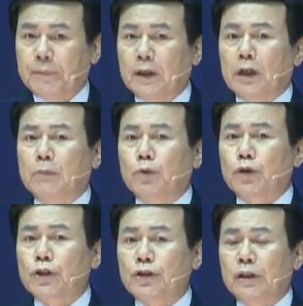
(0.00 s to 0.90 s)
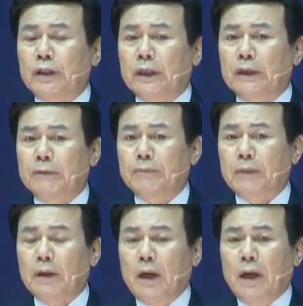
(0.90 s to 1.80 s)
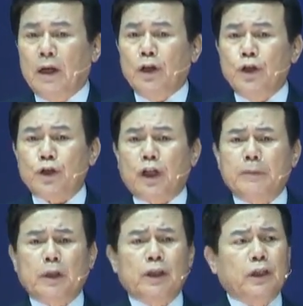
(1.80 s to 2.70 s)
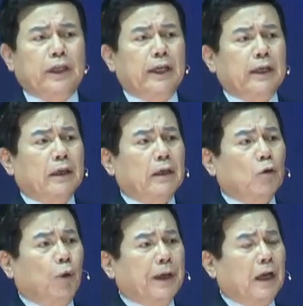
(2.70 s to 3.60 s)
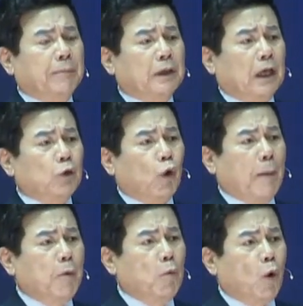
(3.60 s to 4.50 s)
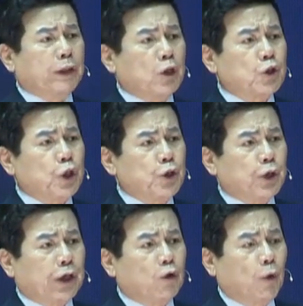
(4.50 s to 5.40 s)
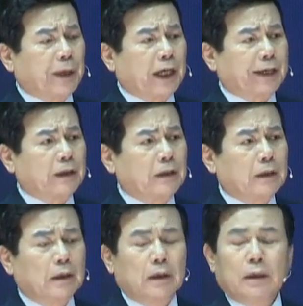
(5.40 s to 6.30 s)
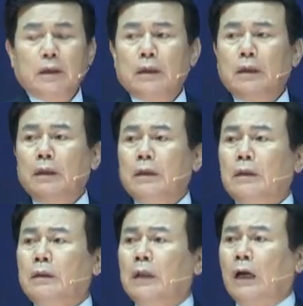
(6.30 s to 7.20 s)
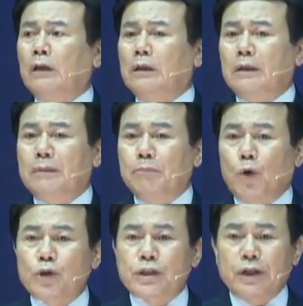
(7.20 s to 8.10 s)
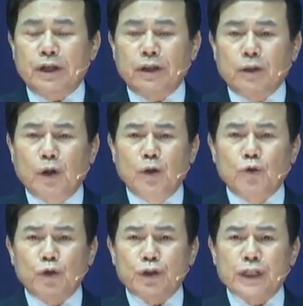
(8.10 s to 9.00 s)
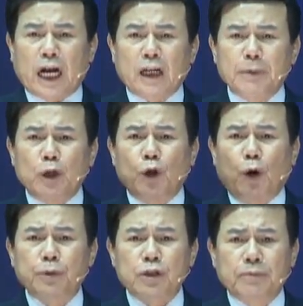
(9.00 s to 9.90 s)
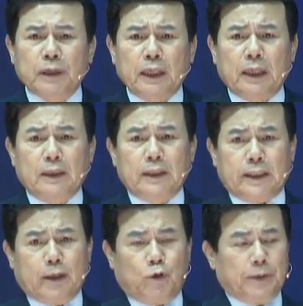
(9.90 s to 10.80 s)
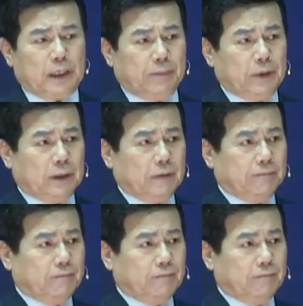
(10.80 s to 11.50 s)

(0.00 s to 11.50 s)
이렇게 물으셨을 때에 이 사람이 이렇게 고백합니다. 요한복음 5장 7절에 고백하기를 나를 모세에 넣어줄 사람이 없습니다. 이렇게 고백합니다.